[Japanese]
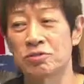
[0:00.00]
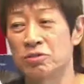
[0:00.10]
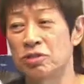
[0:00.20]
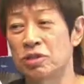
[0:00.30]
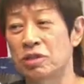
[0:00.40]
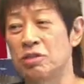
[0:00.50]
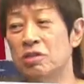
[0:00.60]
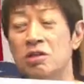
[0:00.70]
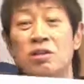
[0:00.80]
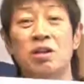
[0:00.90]
そして、
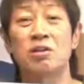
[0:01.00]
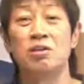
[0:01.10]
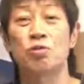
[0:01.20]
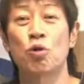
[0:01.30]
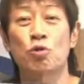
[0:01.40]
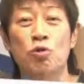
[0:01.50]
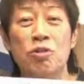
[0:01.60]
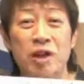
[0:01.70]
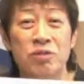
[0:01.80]
空手、心だ